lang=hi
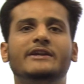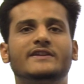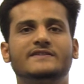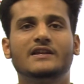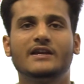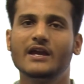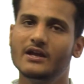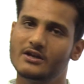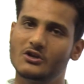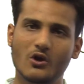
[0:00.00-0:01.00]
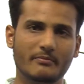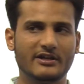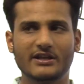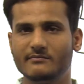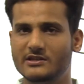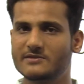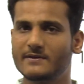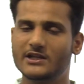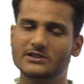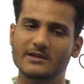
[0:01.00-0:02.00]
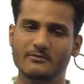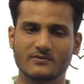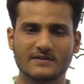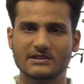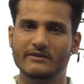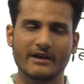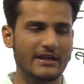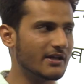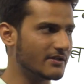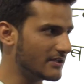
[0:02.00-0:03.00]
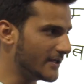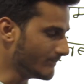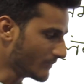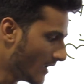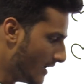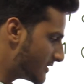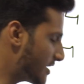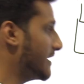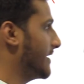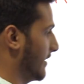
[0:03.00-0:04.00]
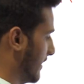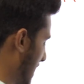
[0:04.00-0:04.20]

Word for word: मीटर से लेके नौ मीटर के बीच में कितनी भी हो सकती है वैरी करती है चलिए